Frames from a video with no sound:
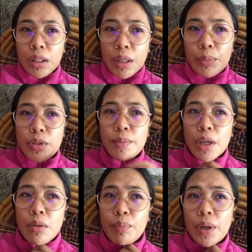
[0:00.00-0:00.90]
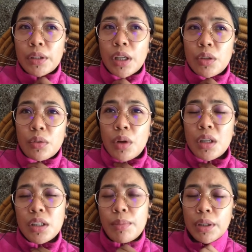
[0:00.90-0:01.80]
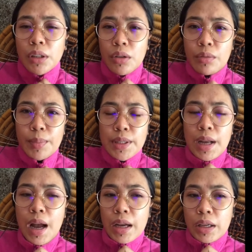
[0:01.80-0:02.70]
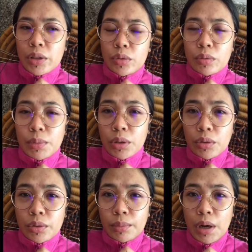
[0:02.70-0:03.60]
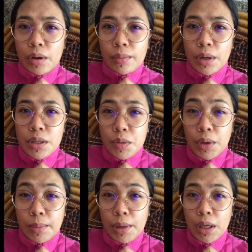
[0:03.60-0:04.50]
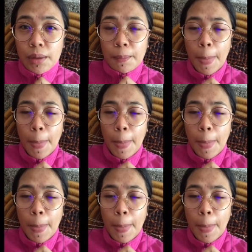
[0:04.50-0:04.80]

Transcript: Tapos meron pang tanong, ang ibang tanong pa sa akin kung marunong ba ako mag-swimming.